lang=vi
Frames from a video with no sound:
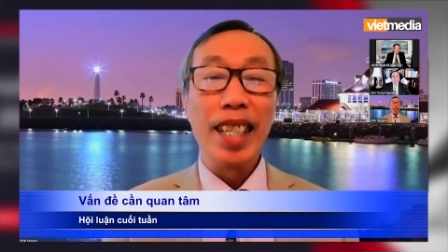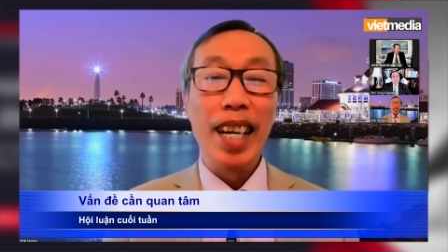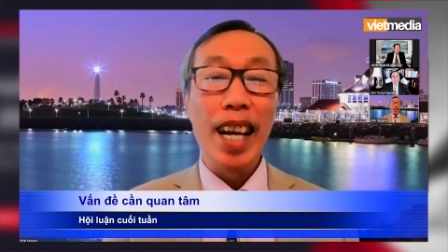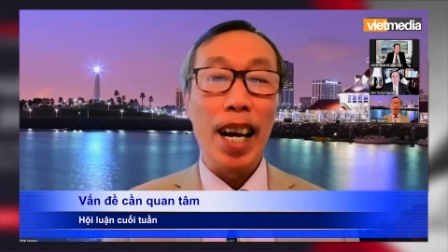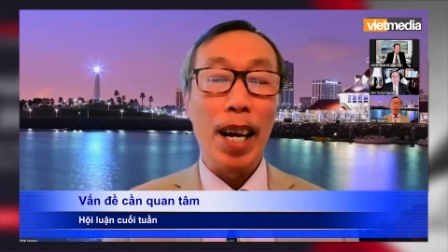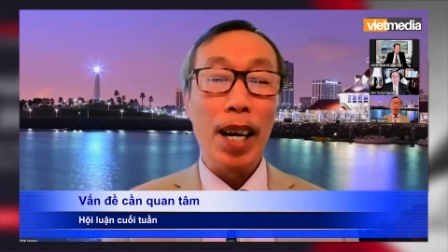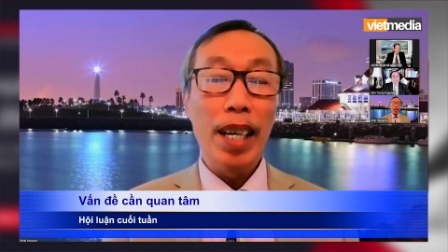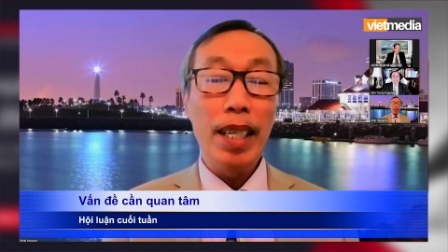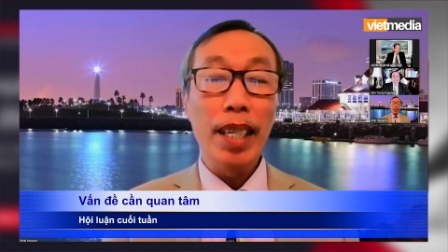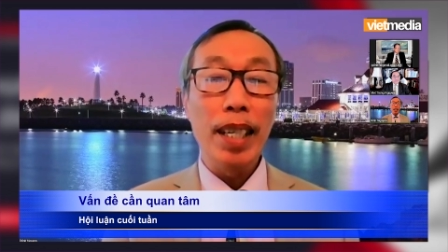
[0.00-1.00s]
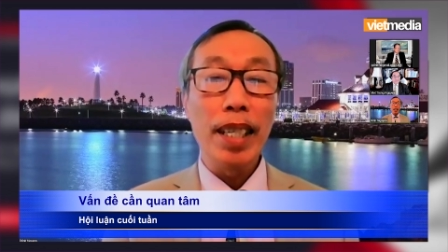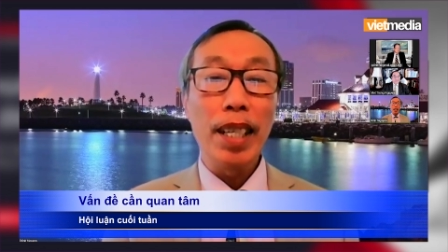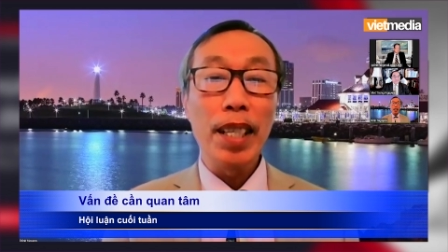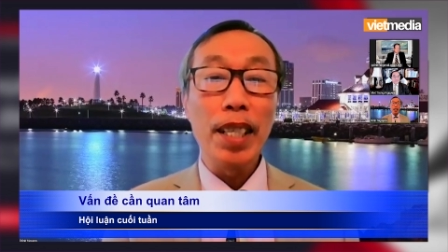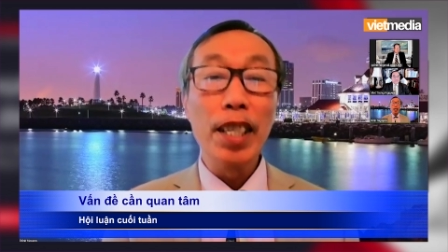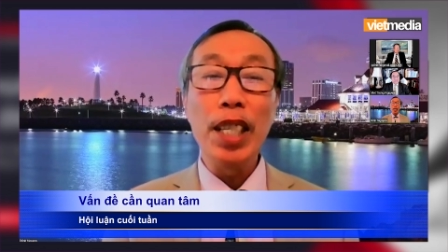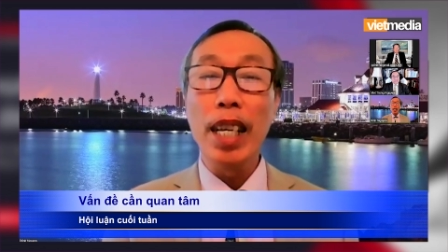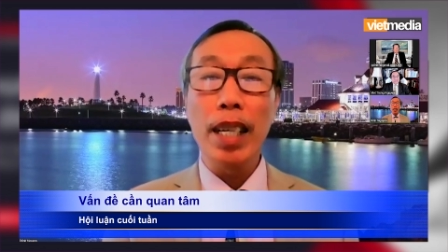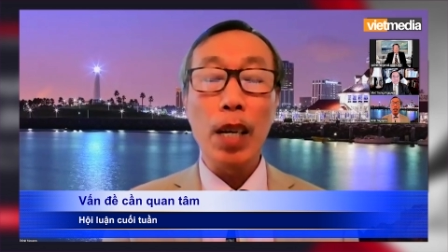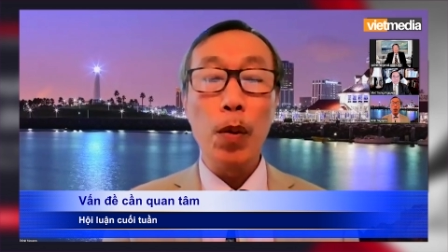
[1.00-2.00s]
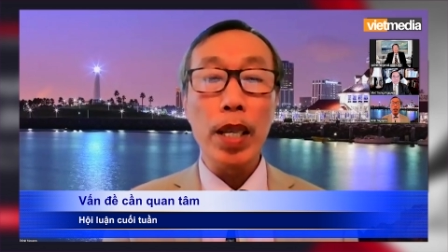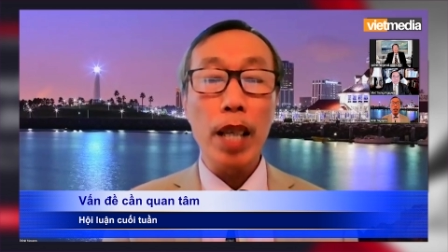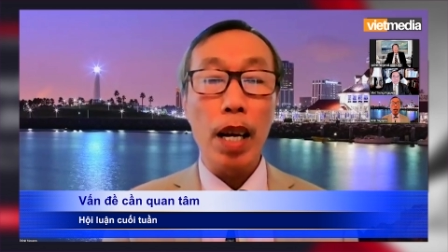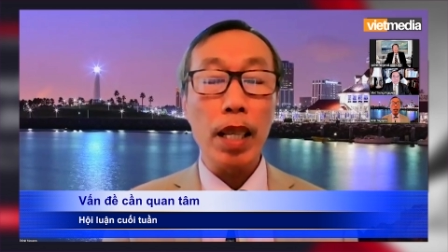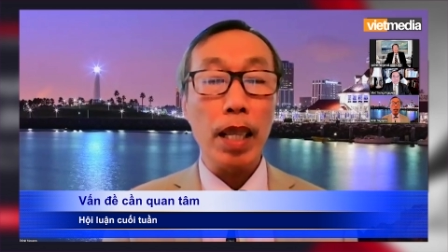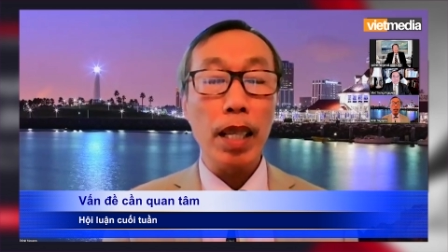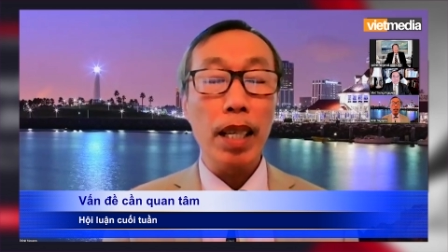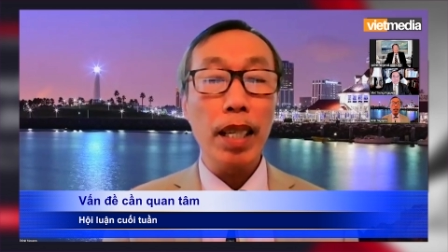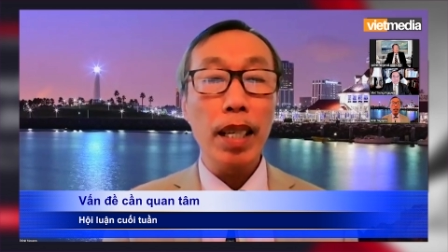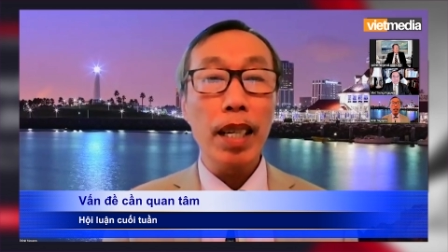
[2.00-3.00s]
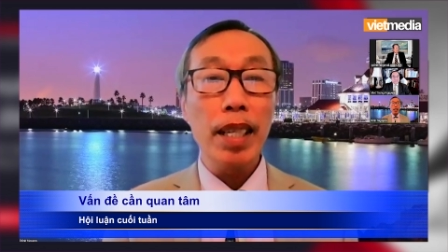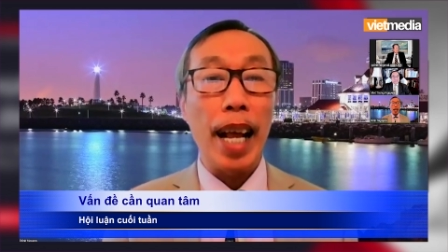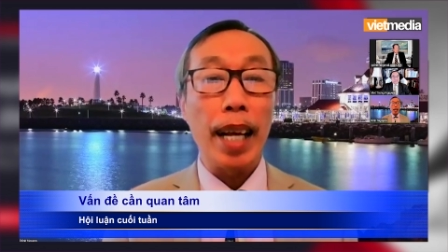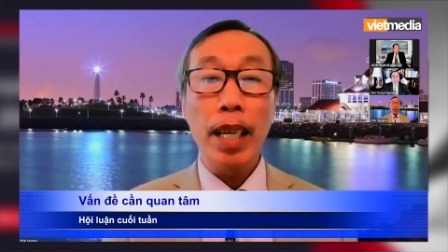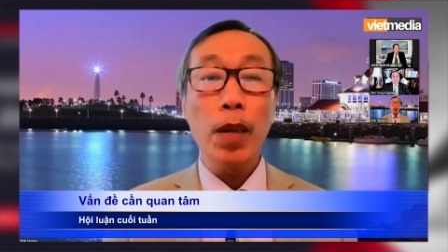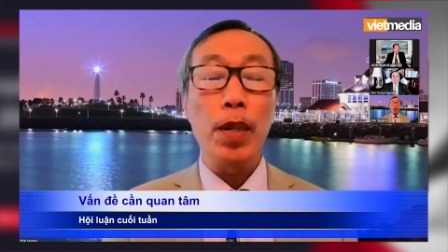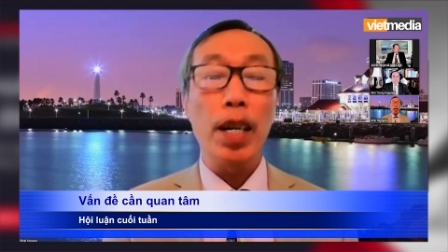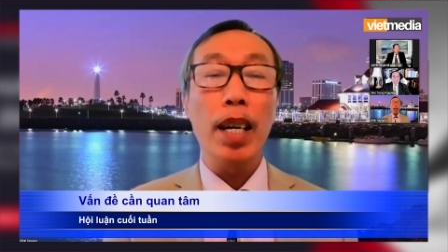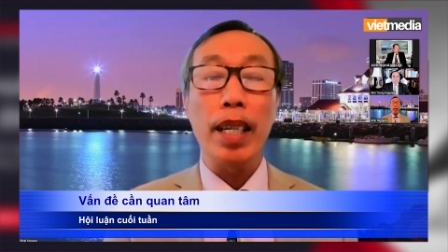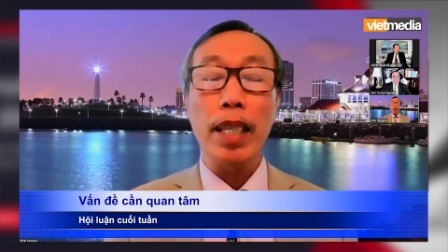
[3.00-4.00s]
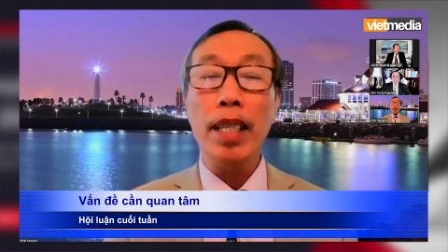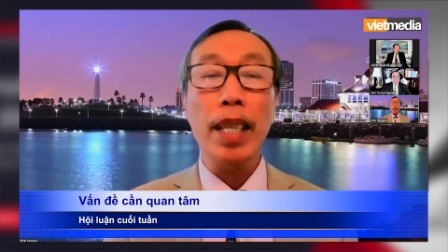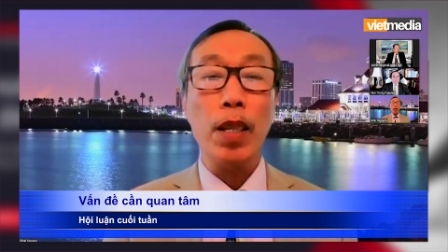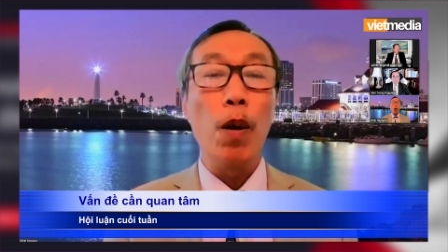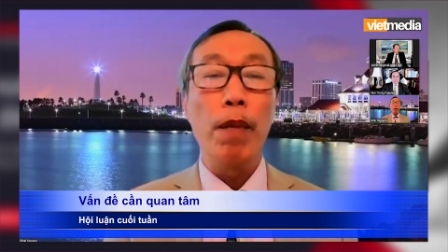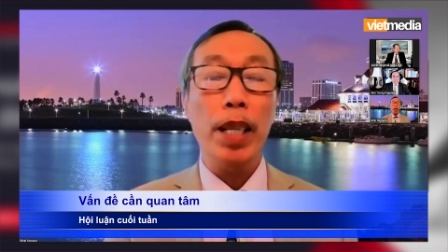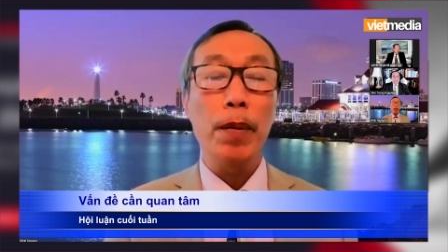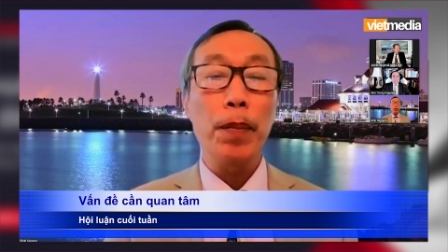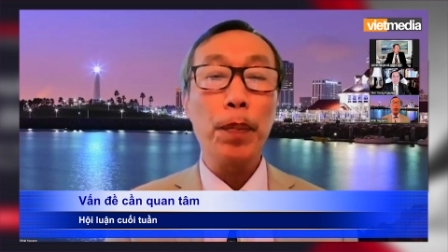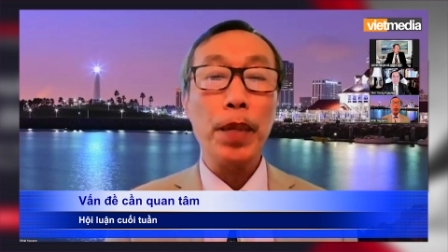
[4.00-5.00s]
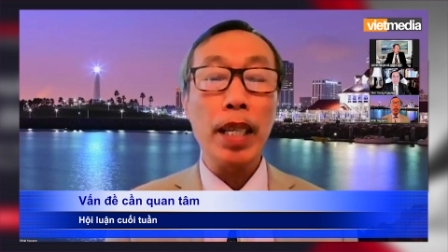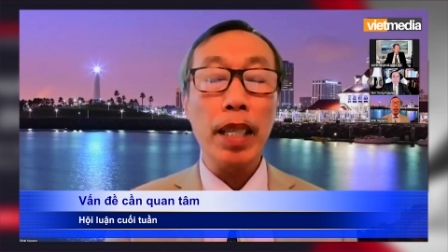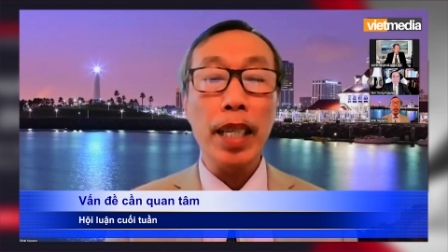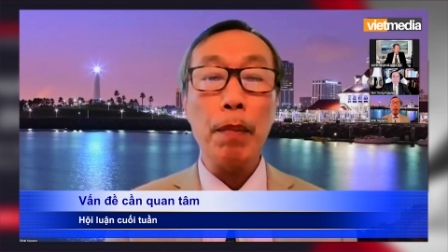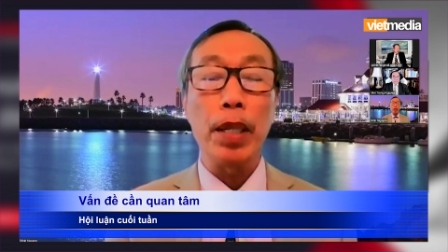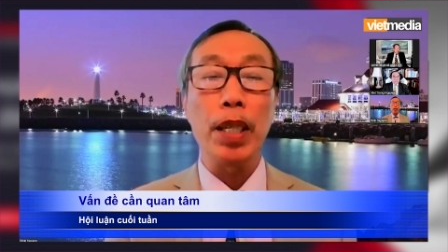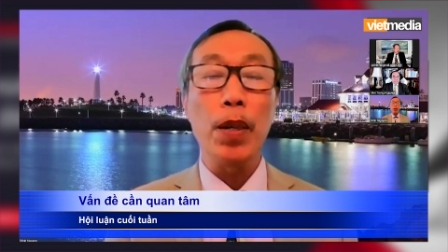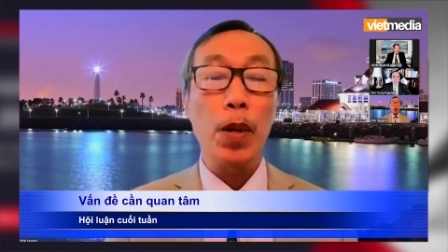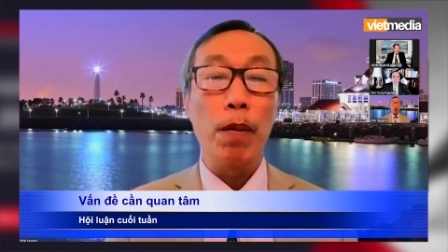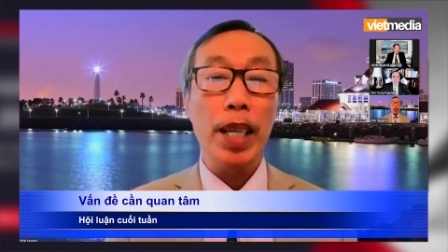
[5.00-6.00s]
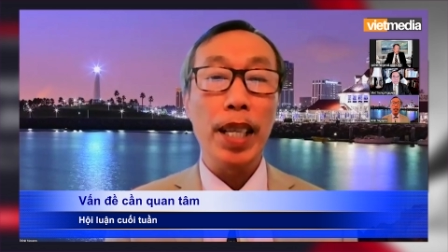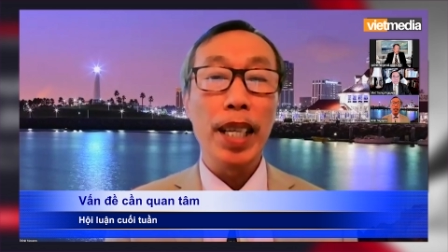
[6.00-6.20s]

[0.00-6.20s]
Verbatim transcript: nghĩa là đương nhiên cái nguyên nhân nặng nhất của nó là chính sách covid cái chính sách mà zero covid